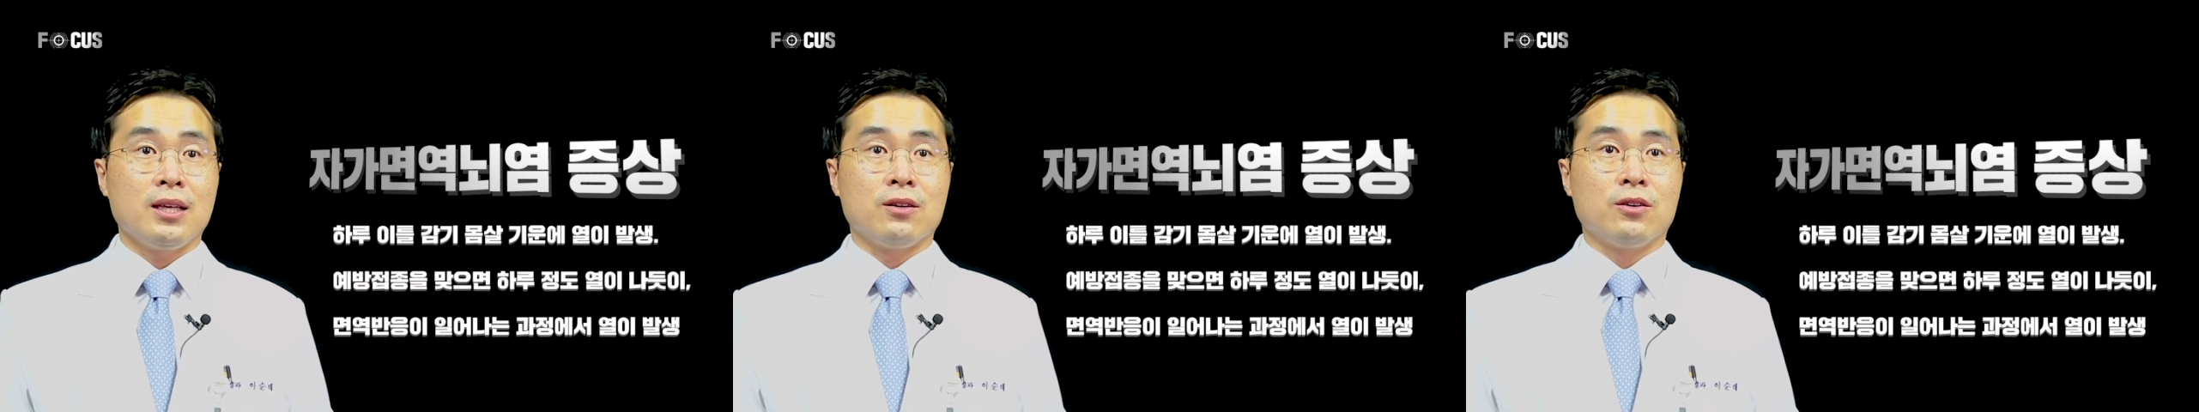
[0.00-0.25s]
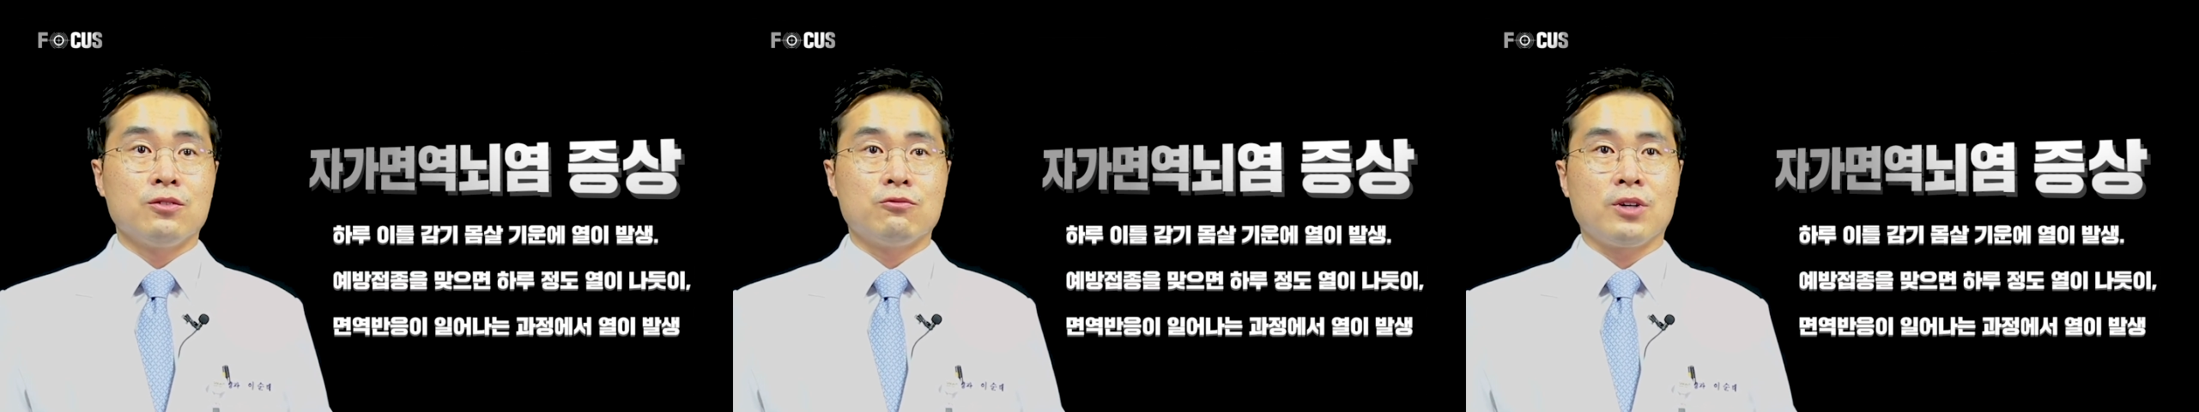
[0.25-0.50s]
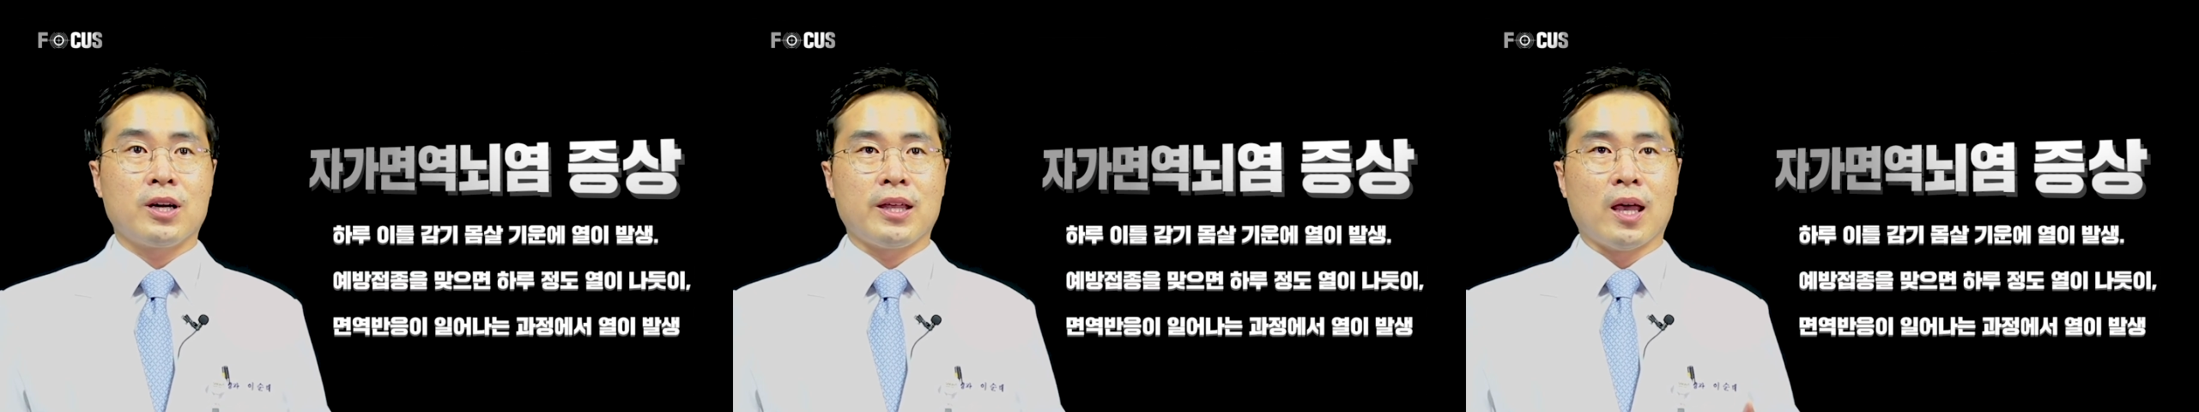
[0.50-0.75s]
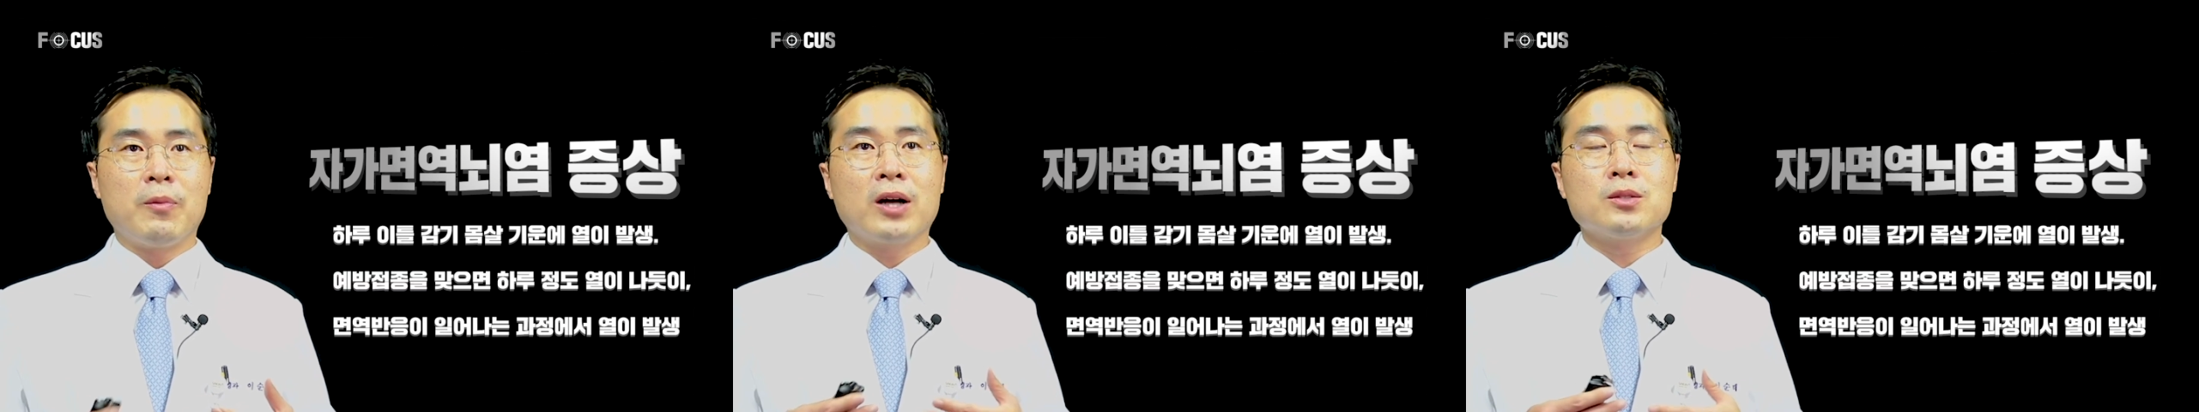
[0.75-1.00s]
이거는 우리가
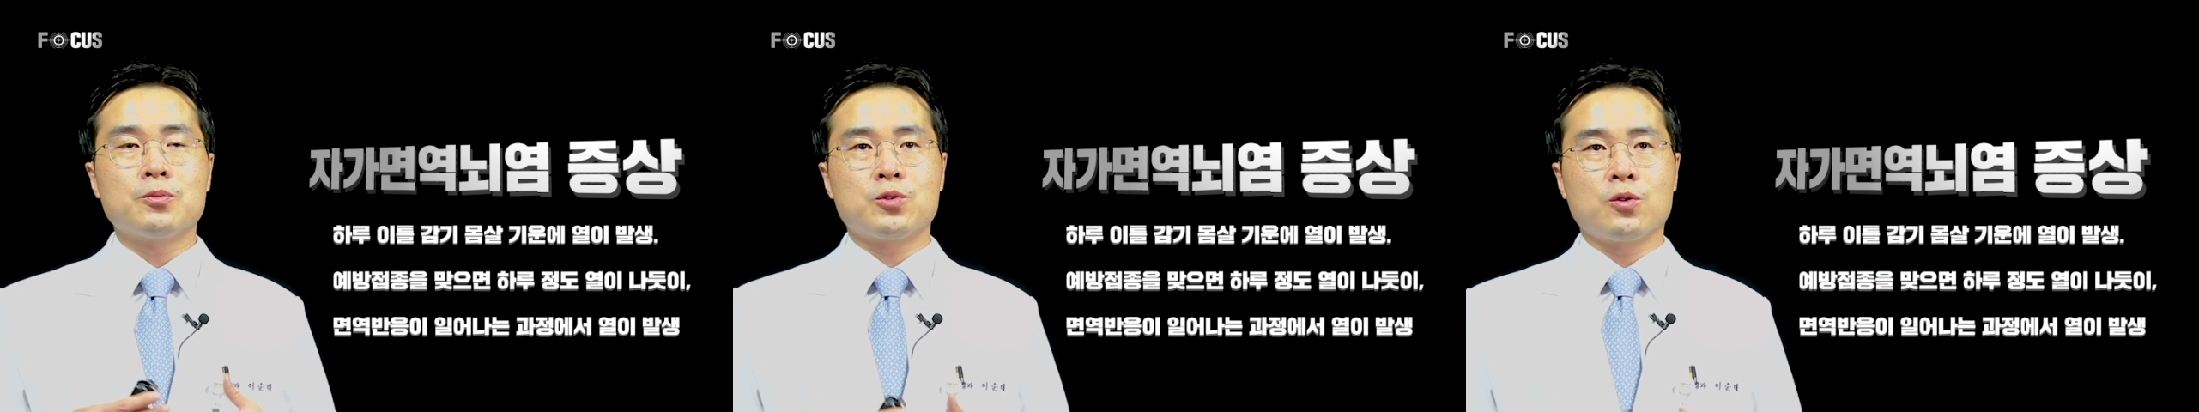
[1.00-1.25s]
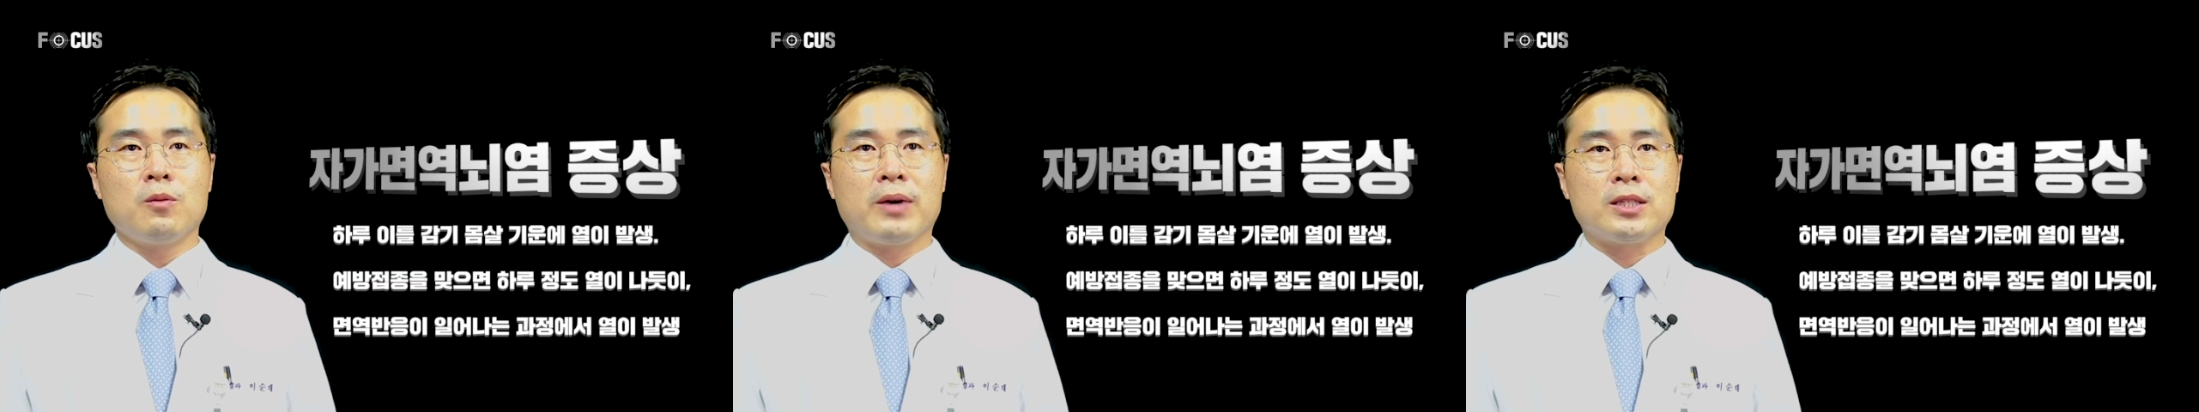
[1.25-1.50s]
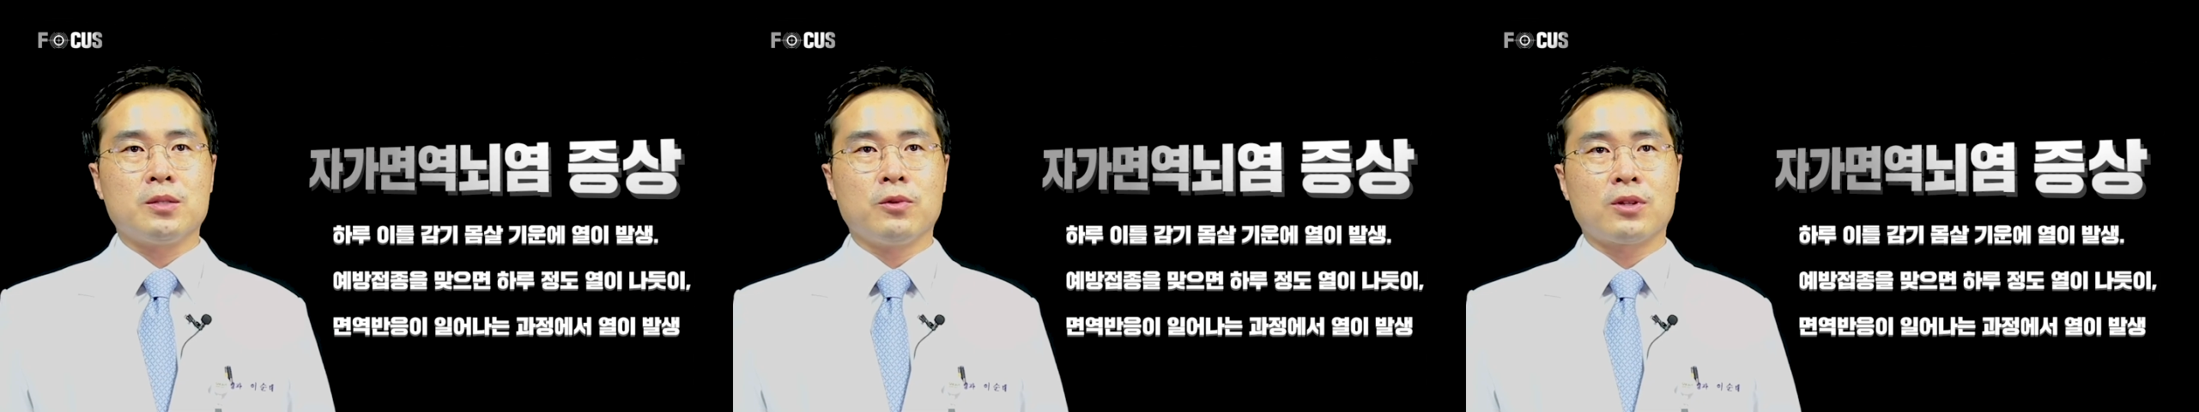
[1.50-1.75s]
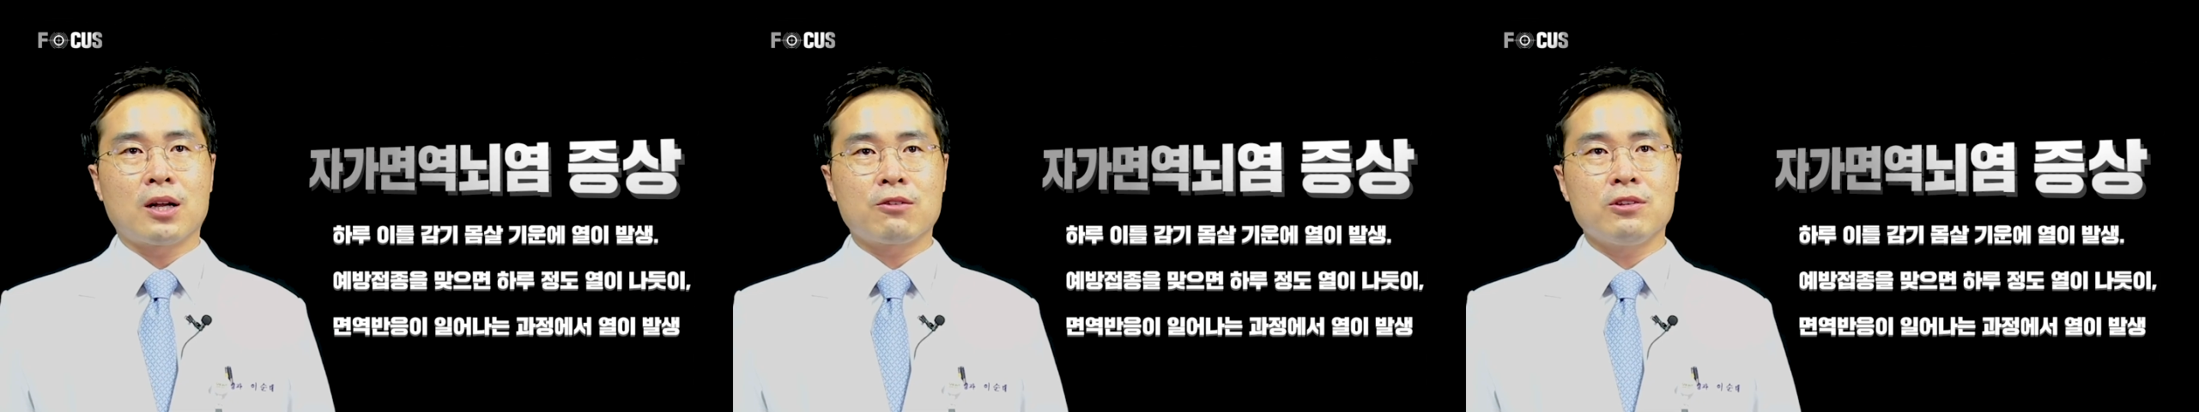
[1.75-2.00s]
예방접종을
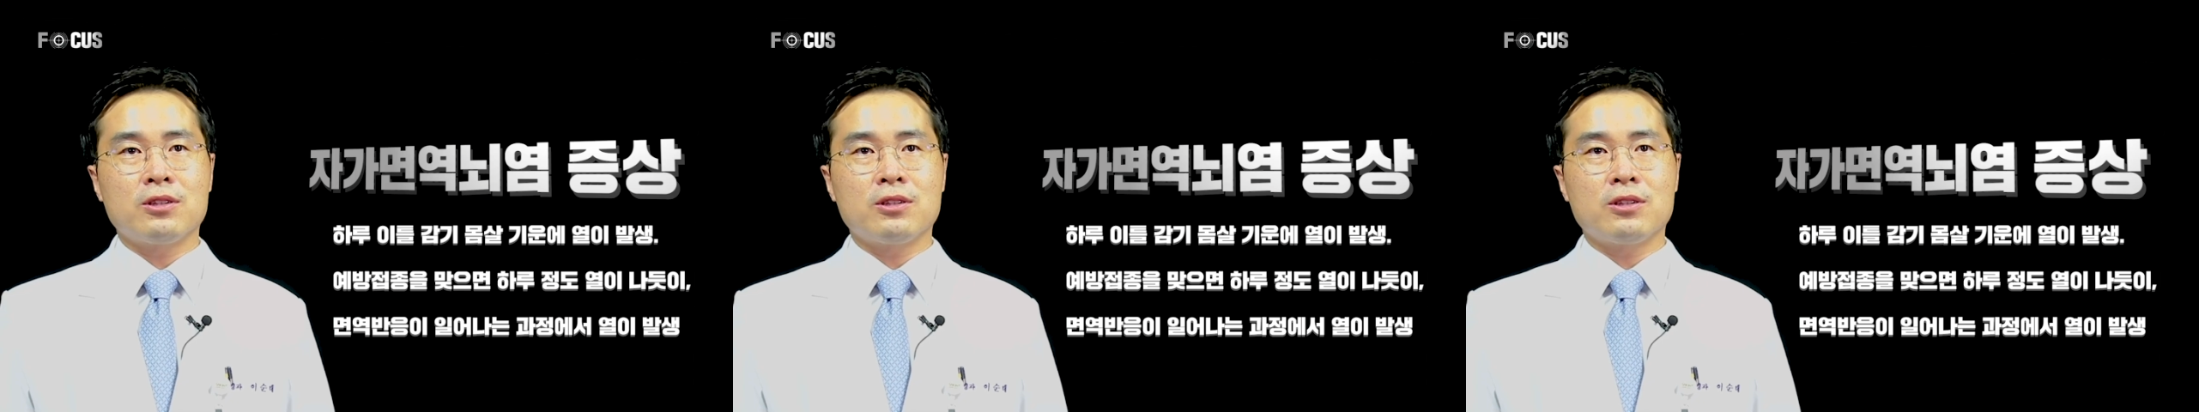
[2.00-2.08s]
맞으면 하루